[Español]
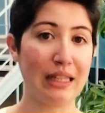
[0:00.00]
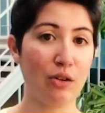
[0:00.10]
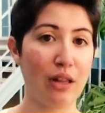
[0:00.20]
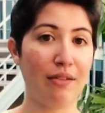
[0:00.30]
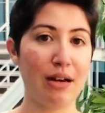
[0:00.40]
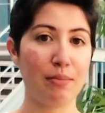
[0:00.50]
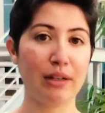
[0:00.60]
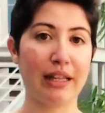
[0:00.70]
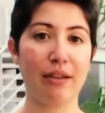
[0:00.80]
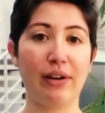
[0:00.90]
saludable
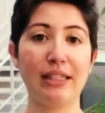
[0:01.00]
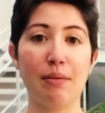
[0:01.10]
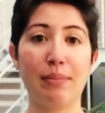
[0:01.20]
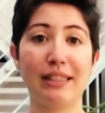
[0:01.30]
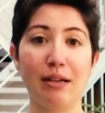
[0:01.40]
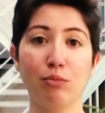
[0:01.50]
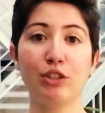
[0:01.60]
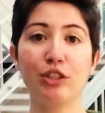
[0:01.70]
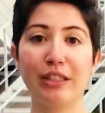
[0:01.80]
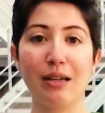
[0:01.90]
porque vais a pasar
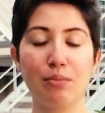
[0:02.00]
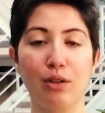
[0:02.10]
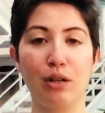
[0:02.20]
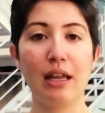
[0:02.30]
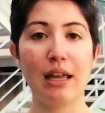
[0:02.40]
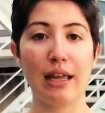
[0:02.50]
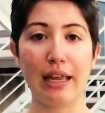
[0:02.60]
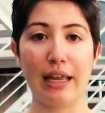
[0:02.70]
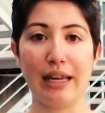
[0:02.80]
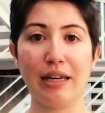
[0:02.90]
mucho tiempo
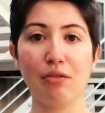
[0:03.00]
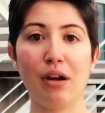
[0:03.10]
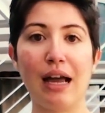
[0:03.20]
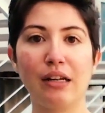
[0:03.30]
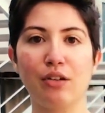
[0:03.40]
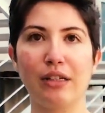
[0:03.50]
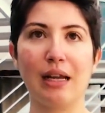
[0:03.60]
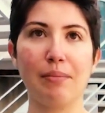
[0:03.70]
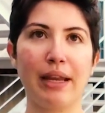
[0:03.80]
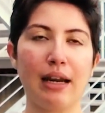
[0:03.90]
eh, dibujando y
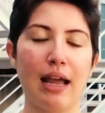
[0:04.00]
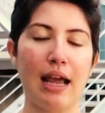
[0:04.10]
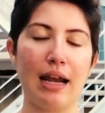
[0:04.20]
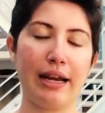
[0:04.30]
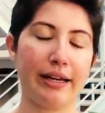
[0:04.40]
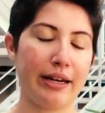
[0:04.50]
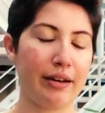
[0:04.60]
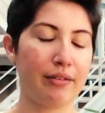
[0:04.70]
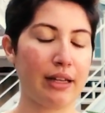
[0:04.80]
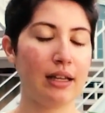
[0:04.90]
también al aire
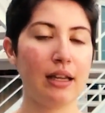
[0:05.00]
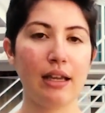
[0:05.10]
libre